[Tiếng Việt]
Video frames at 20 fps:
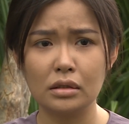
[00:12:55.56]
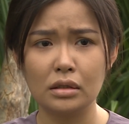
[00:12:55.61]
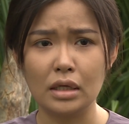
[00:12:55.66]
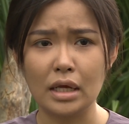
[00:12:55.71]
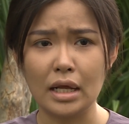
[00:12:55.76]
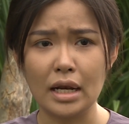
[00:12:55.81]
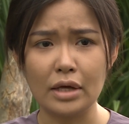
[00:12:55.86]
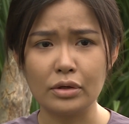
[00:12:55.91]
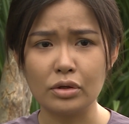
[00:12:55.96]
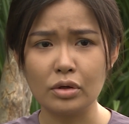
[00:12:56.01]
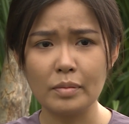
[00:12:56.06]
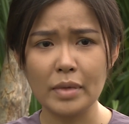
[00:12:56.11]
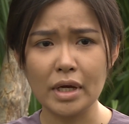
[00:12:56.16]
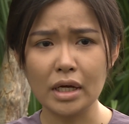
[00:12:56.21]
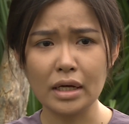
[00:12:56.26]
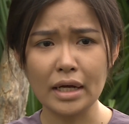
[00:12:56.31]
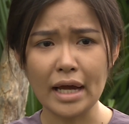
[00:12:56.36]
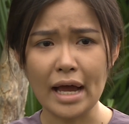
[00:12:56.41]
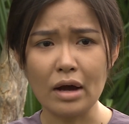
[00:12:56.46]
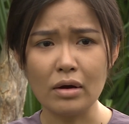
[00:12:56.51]
Vậy là chú biết
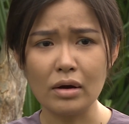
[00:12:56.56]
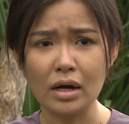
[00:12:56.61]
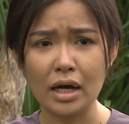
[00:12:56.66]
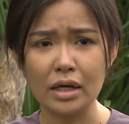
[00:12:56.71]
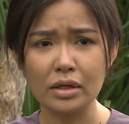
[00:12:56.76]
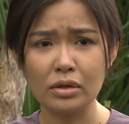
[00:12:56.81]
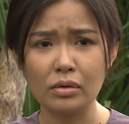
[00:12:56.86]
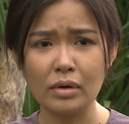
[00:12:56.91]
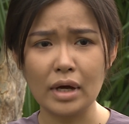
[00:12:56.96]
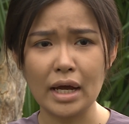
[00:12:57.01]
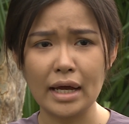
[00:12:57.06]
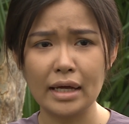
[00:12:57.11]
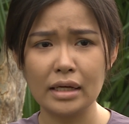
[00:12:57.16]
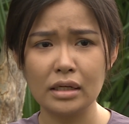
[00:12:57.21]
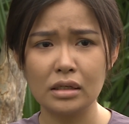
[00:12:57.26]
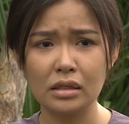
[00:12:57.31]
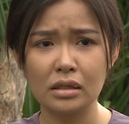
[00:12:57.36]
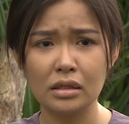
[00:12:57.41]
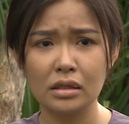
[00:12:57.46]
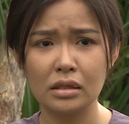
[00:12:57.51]
con gáo rồi hả chú
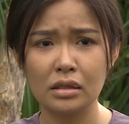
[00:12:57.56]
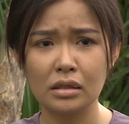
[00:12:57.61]
hai